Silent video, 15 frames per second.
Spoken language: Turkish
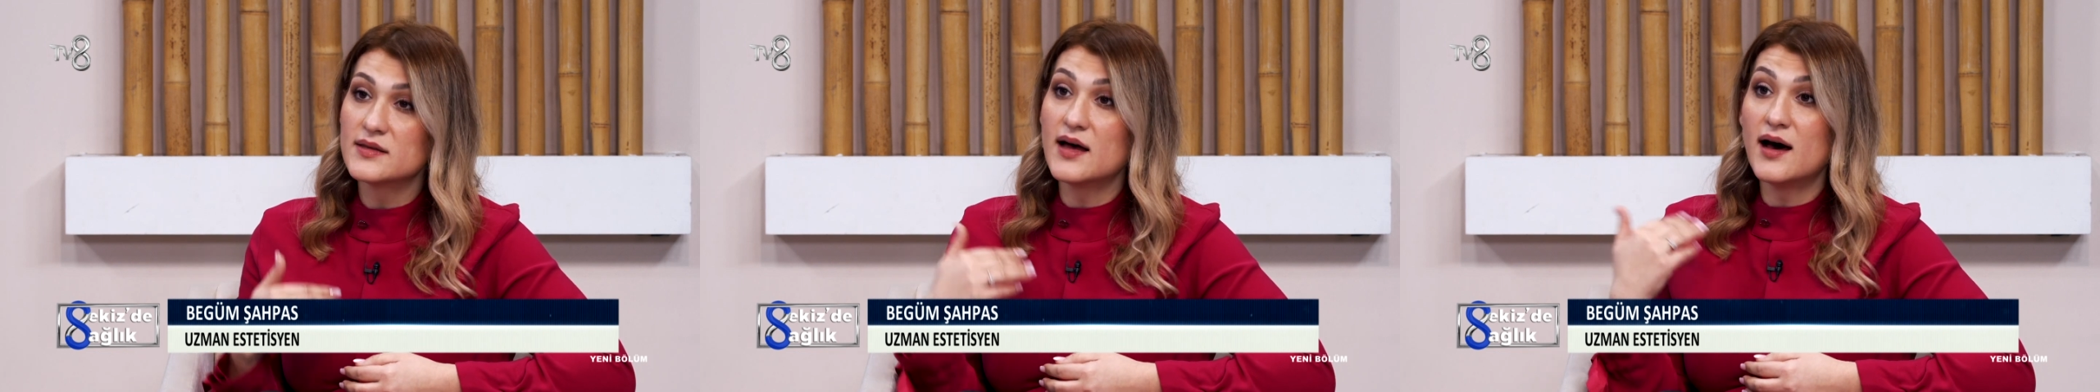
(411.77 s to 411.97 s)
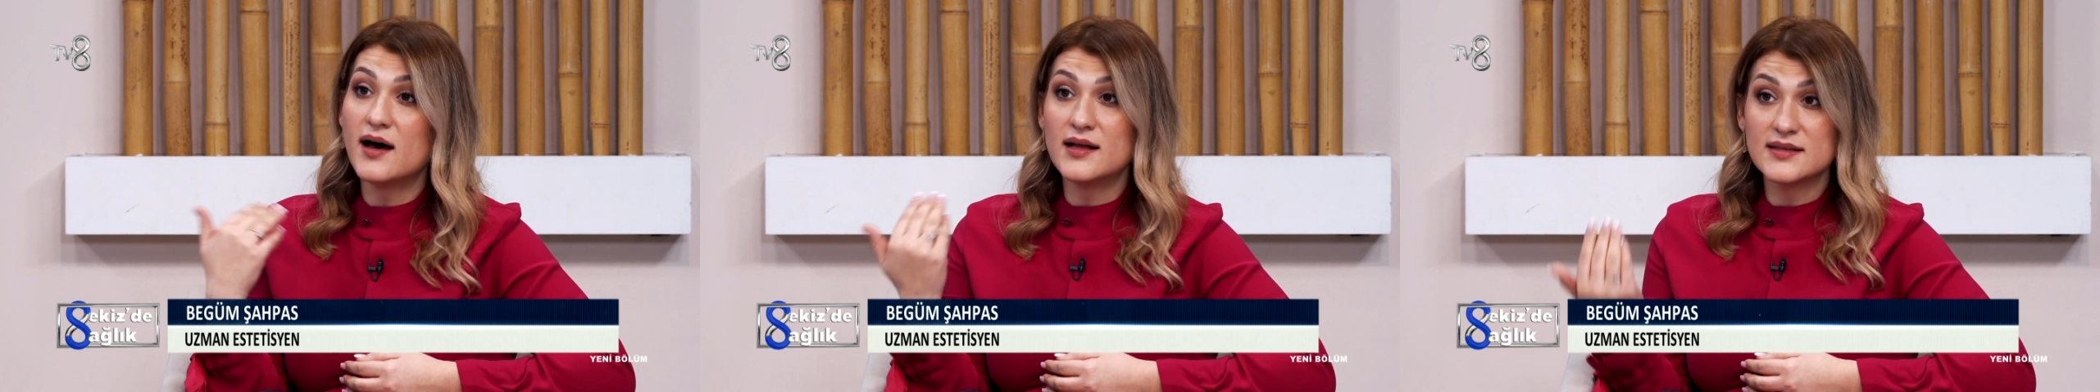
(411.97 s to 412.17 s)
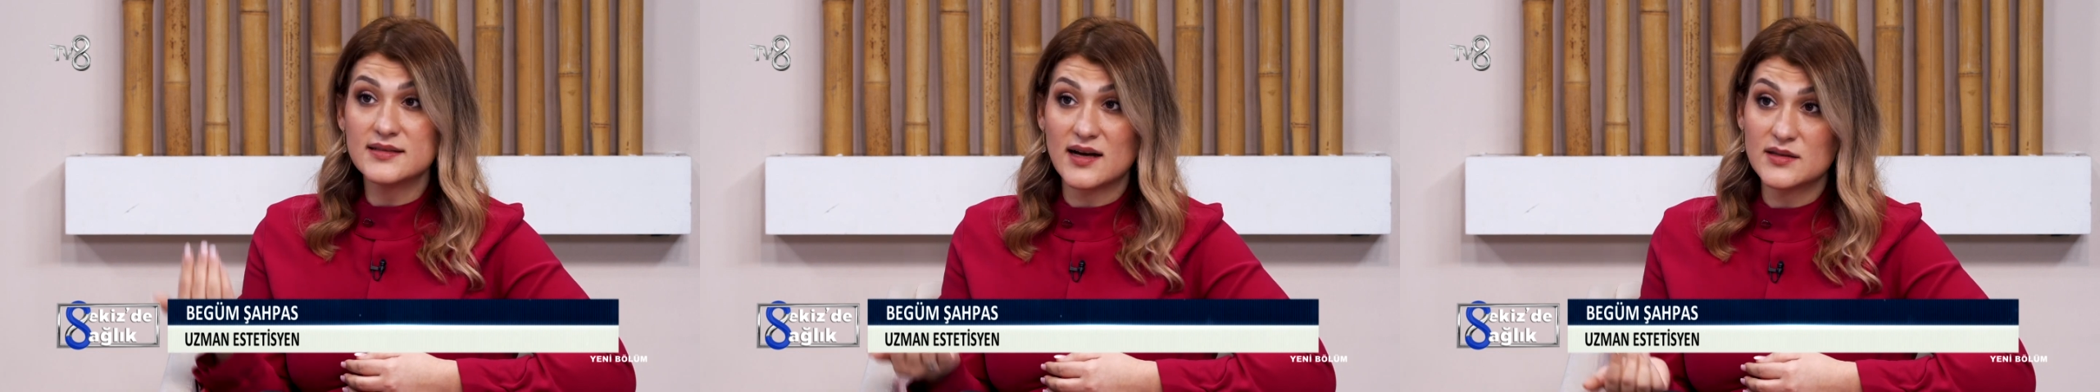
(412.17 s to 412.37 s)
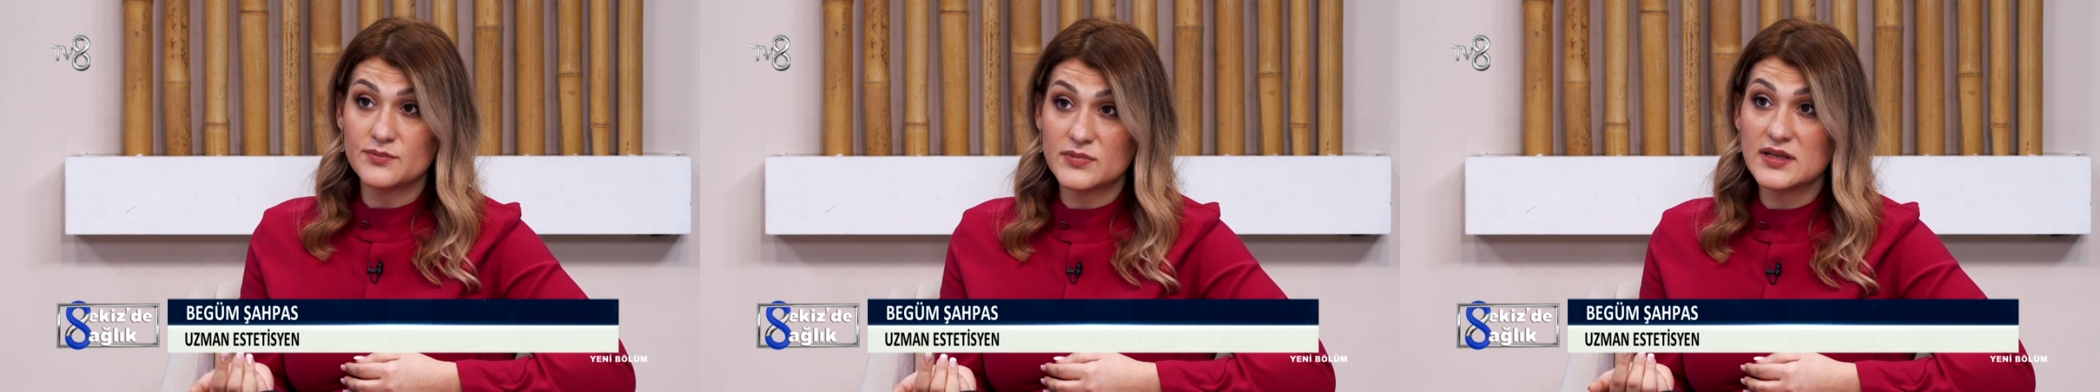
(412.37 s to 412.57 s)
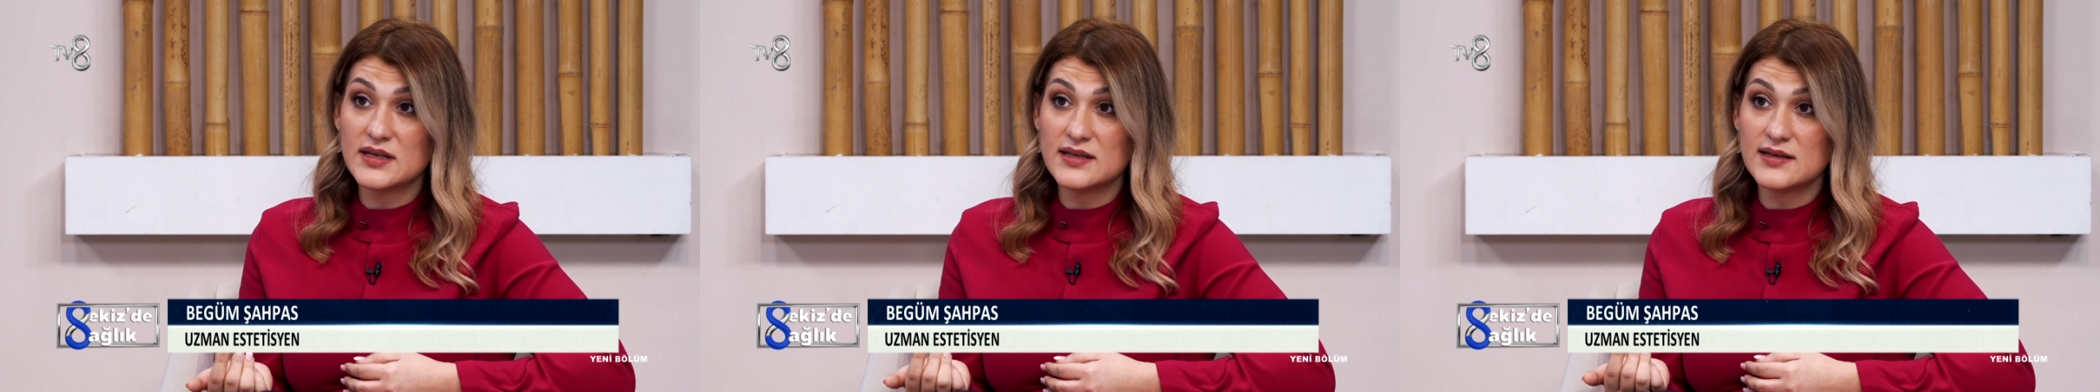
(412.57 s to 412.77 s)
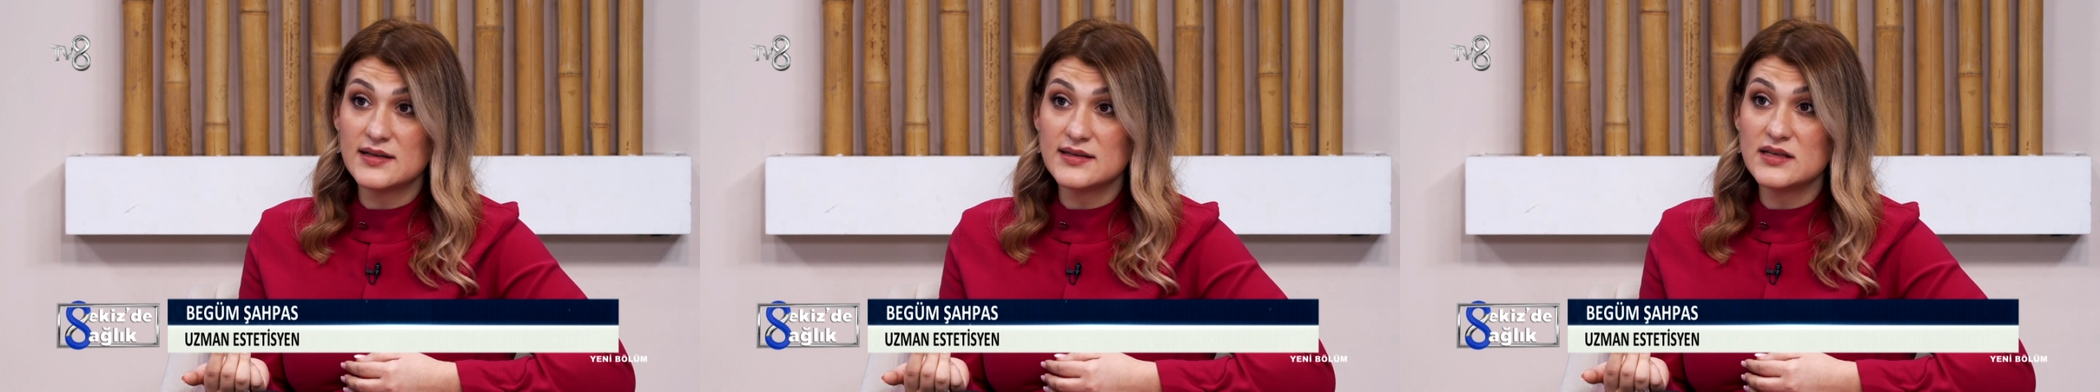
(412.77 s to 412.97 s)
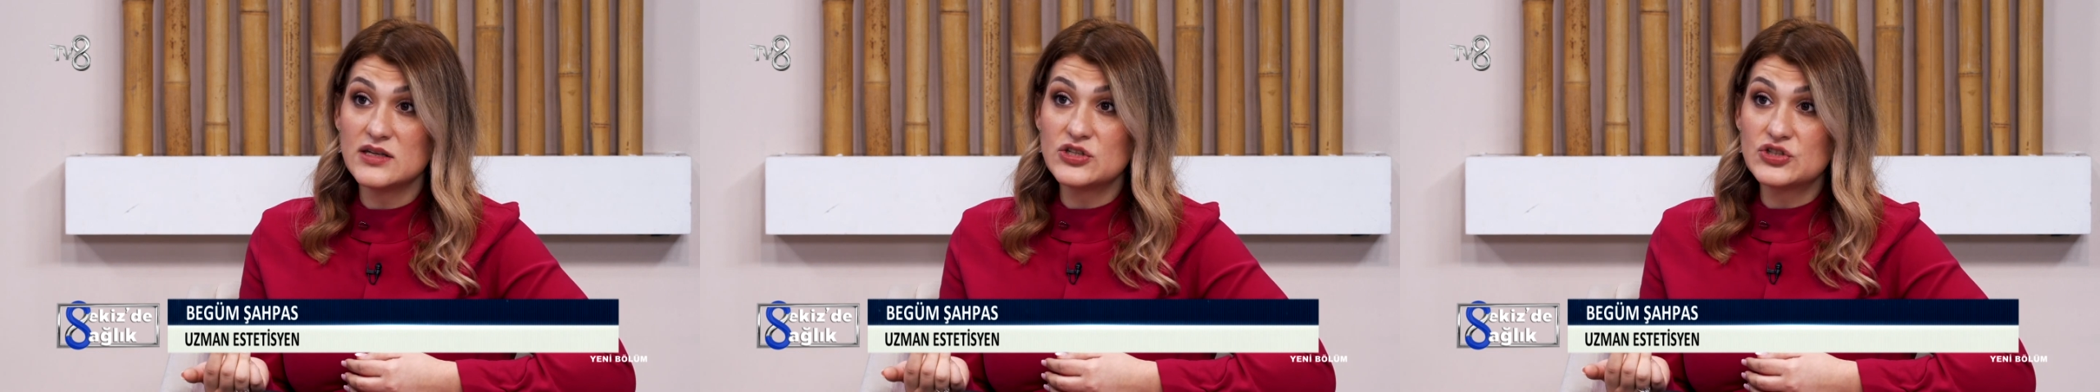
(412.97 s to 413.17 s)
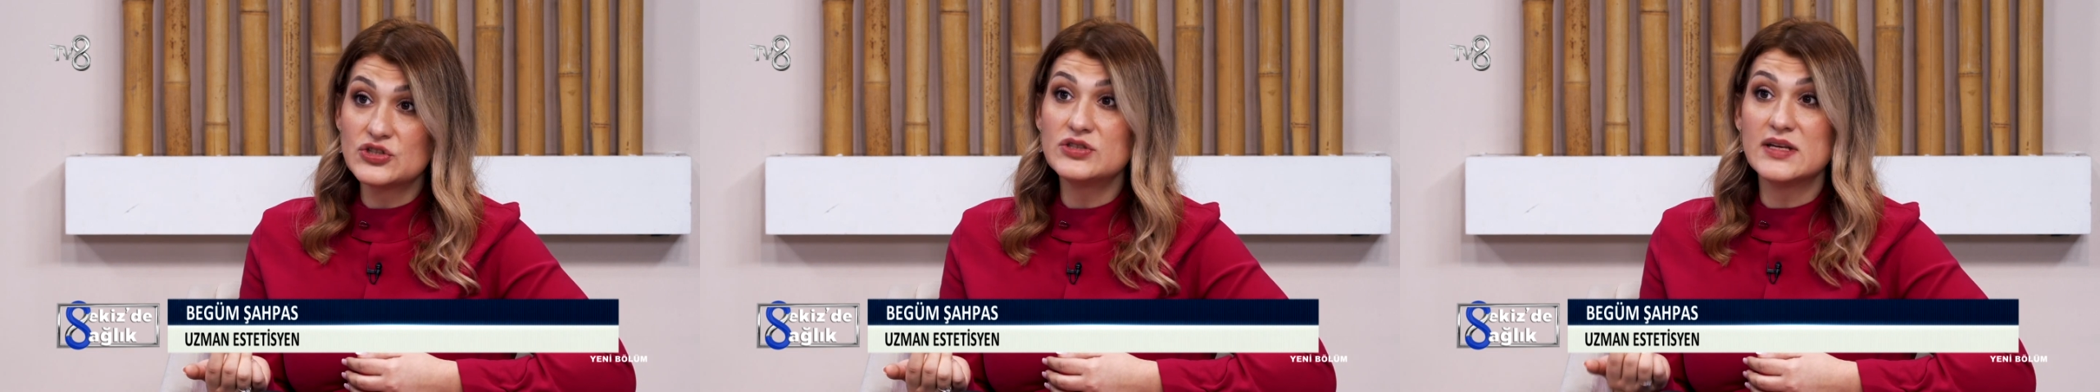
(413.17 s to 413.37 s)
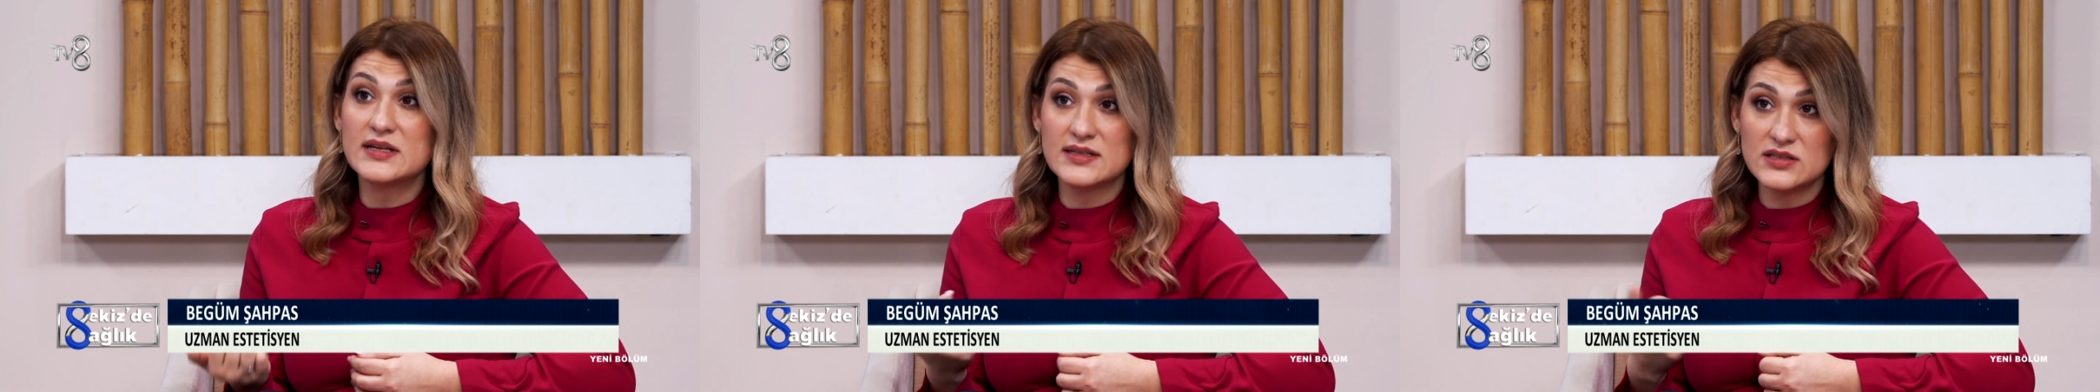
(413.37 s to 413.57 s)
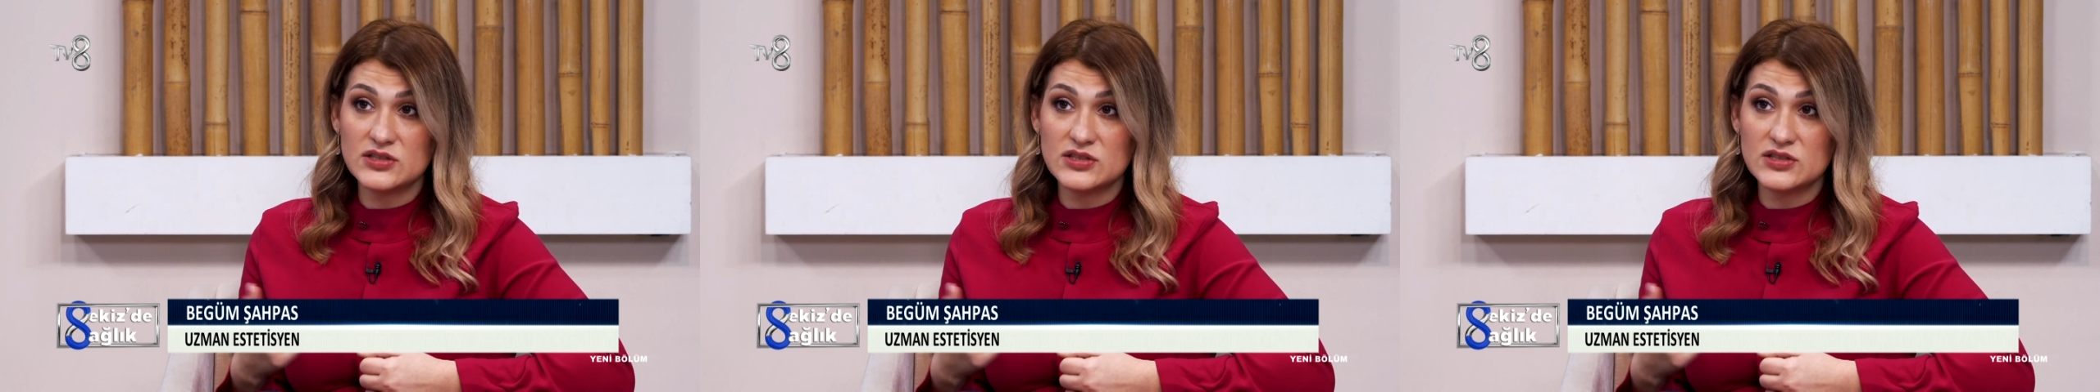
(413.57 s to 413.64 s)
Daha alt katmana çok inildiği derin için yapılıyor.